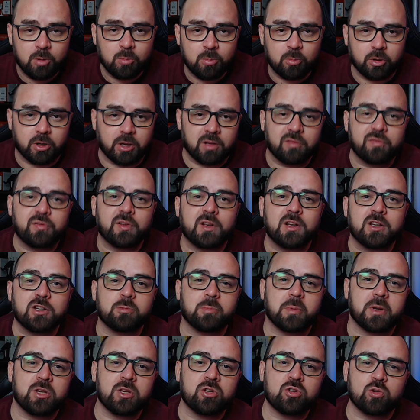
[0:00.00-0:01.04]
Porque
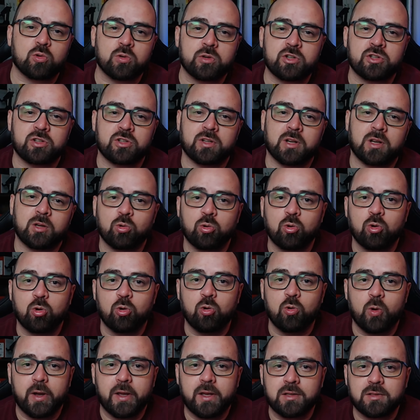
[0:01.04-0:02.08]
infelizmente hoje, né, no
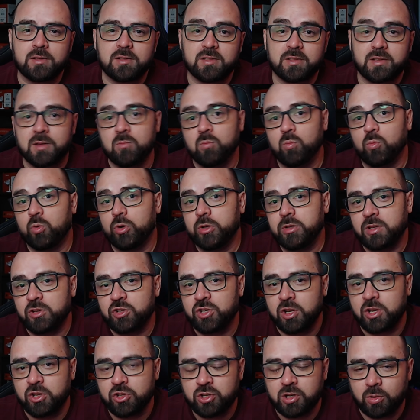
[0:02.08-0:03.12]
Google Ads tem muita
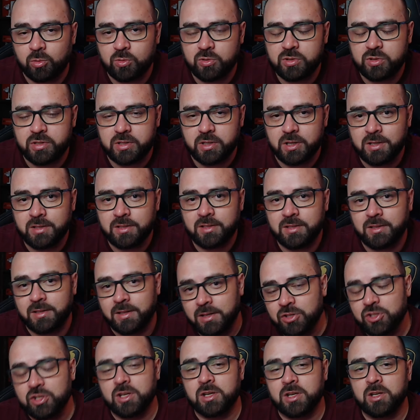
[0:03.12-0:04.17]
gente anunciando e
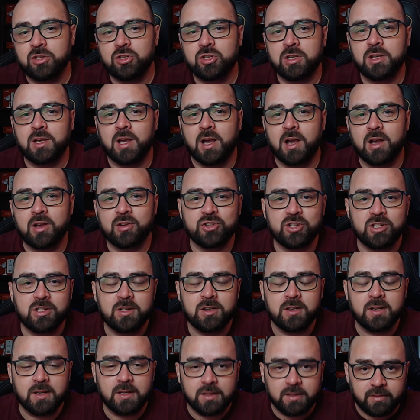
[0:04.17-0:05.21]
tem gente que age
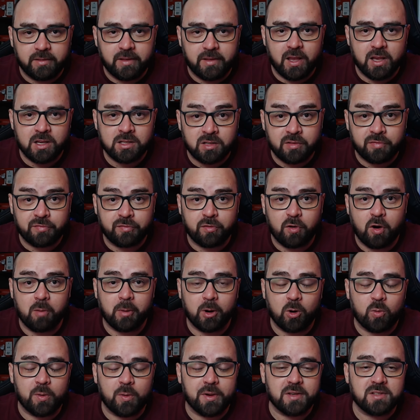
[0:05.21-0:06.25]
dessa
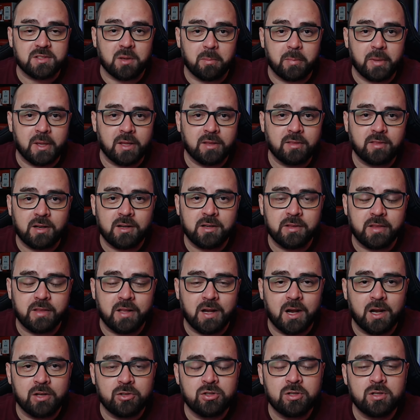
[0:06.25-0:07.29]
forma, com essa
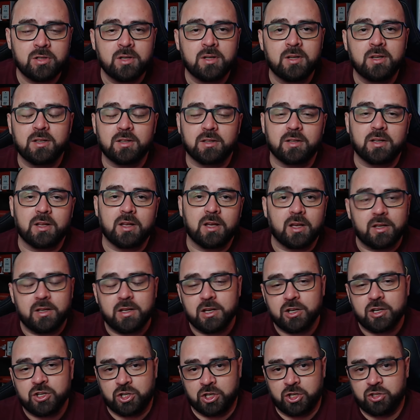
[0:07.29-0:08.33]
mentalidade, né?
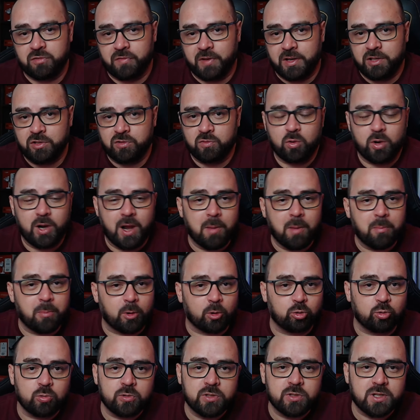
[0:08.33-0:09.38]
Ali a gente vai divulgar
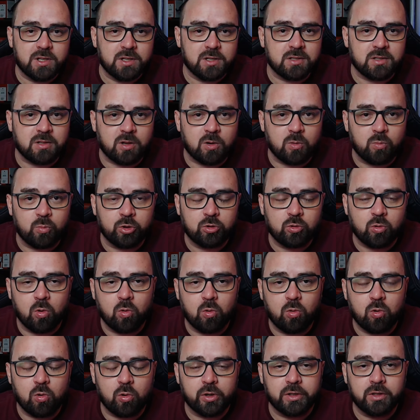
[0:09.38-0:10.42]
produtos que estão muito
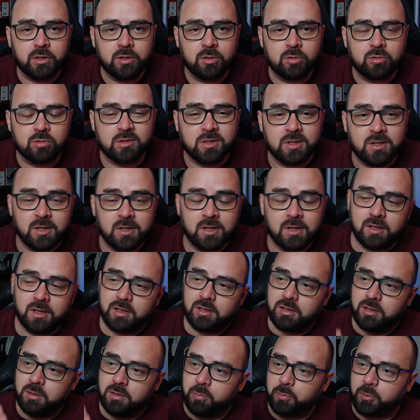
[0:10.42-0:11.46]
concorridos
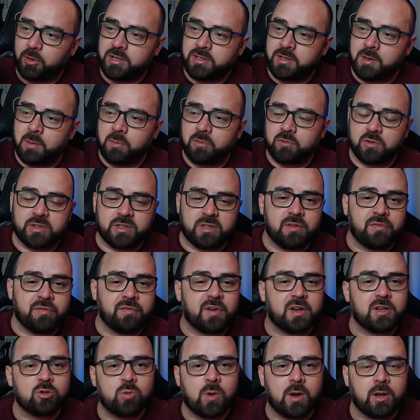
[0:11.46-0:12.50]
e, por exemplo, se você
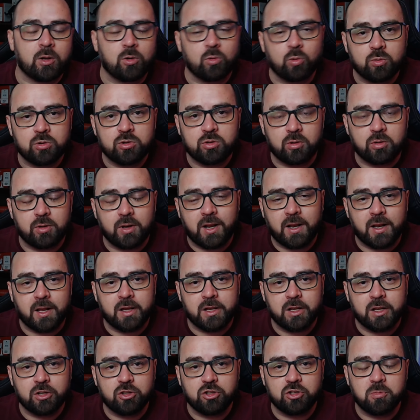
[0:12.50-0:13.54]
faz um anúncio lá na
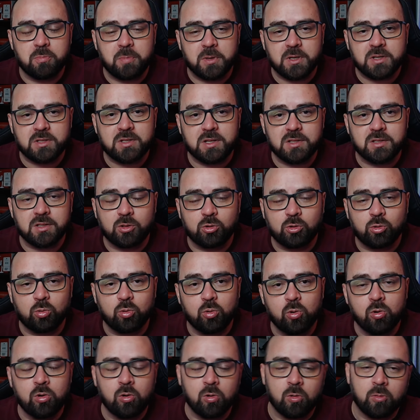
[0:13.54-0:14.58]
rede de pesquisa do
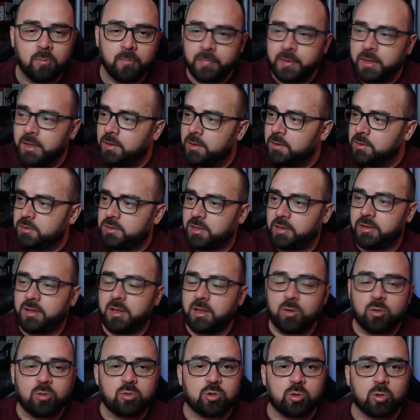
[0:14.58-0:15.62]
Google, você
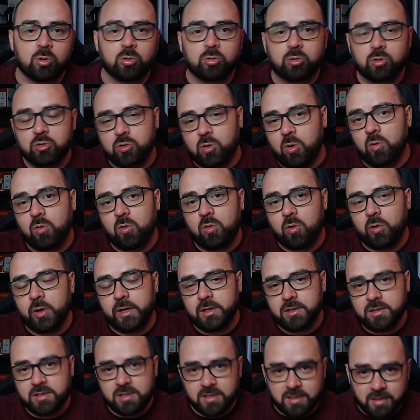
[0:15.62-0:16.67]
tem os outros
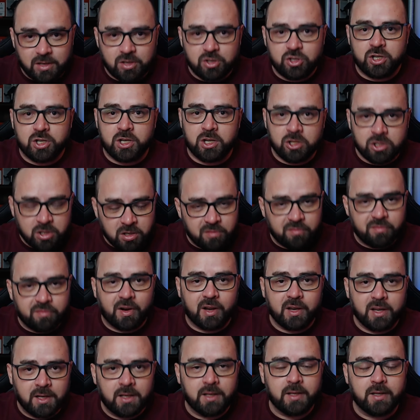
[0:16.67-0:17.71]
concorrentes e tem gente que
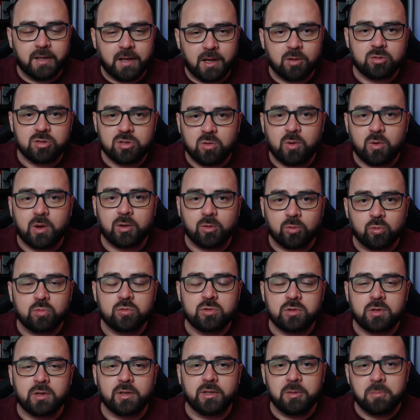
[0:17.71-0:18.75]
vai clicar no seu
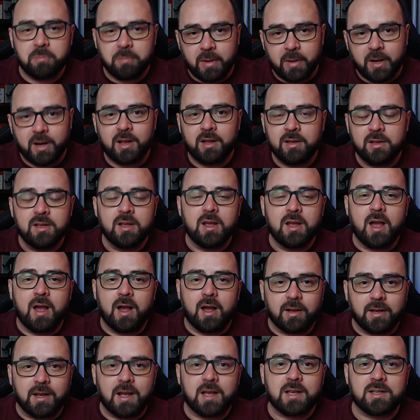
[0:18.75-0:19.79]
anúncio ali para
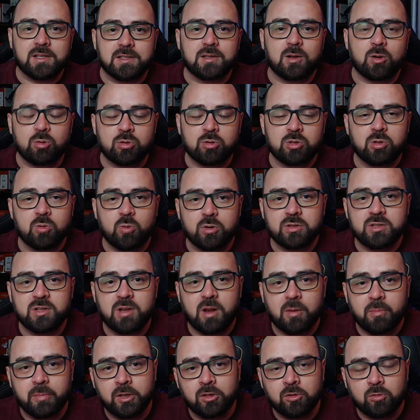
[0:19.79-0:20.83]
gastar o seu
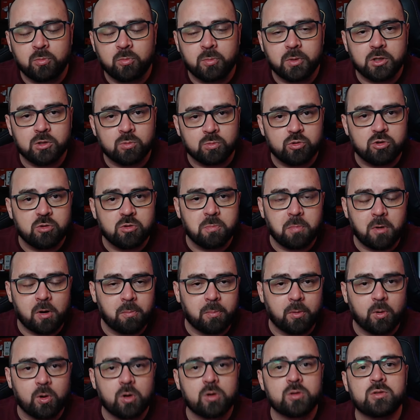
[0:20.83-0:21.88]
orçamento mesmo, de
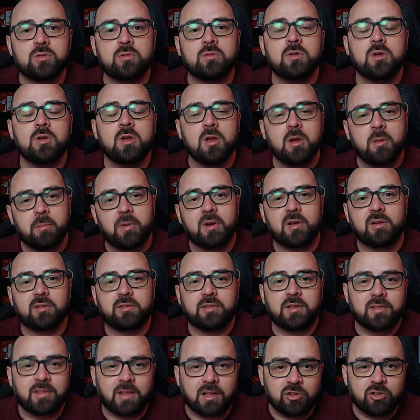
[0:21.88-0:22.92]
propósito, para
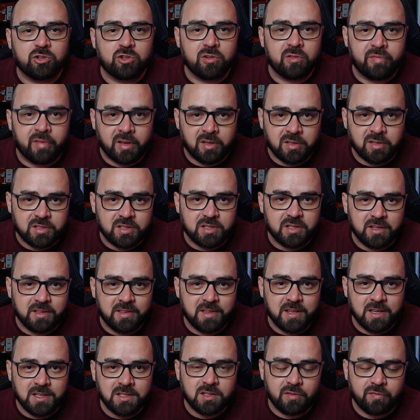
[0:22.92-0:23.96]
tentar te vencer
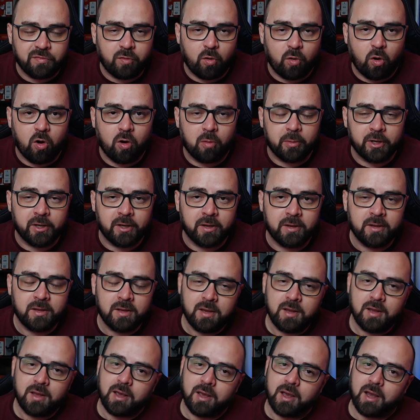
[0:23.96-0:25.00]
dessa forma, né?
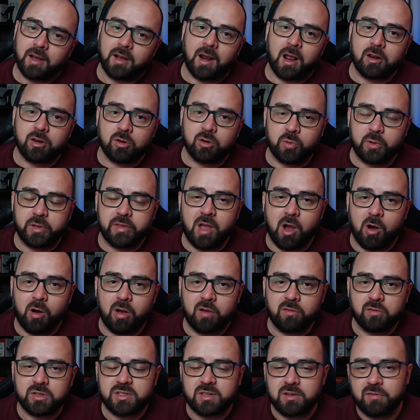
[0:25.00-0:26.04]
É claro que o ideal
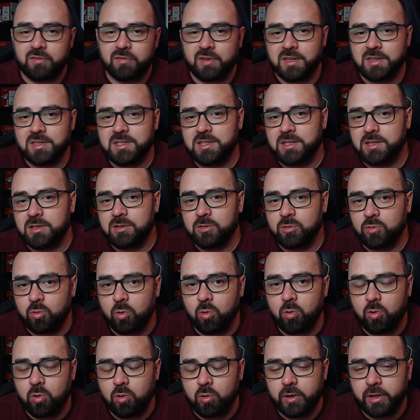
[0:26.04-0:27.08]
é você vencer o
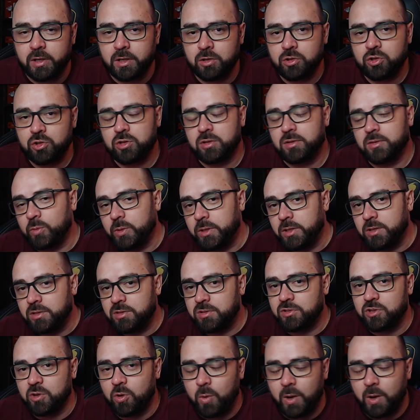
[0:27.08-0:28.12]
concorrente no
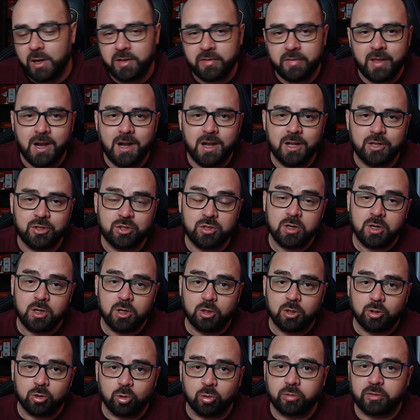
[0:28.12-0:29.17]
índice de qualidade,
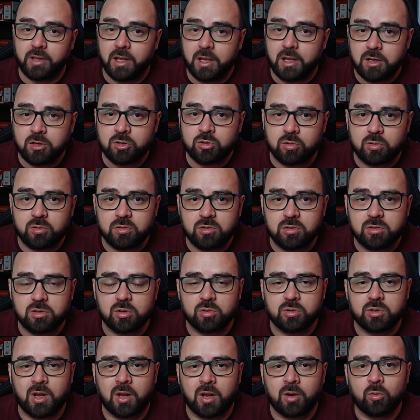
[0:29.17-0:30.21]
no texto dos
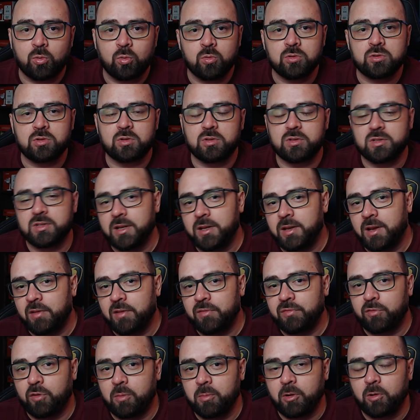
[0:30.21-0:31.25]
seus anúncios, né? Na
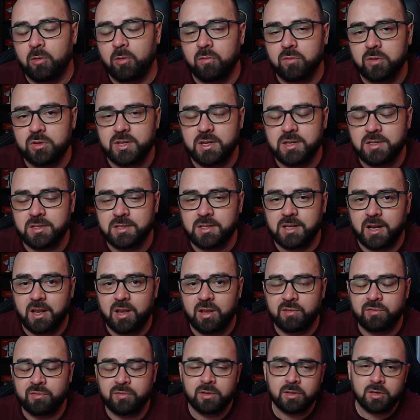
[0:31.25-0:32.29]
forma como você
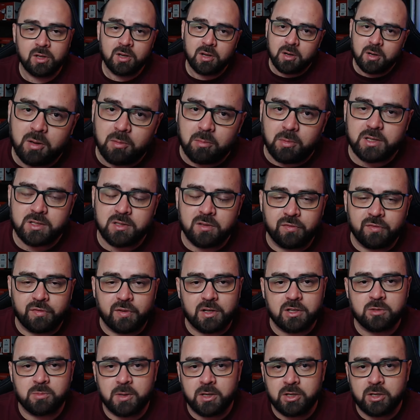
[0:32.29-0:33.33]
escreve, mas
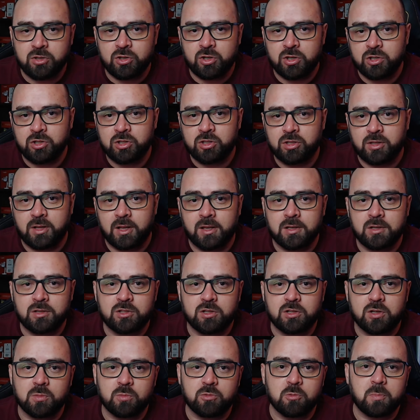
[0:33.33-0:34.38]
infelizmente a gente tem esse
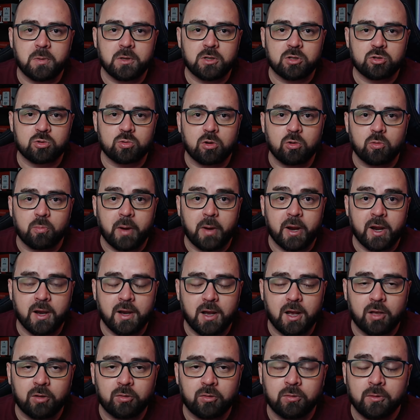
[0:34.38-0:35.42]
tipo de pessoa no
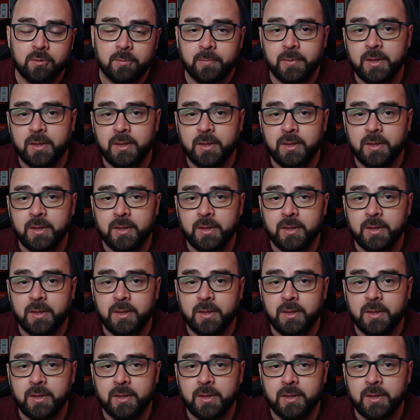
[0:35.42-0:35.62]
mercado.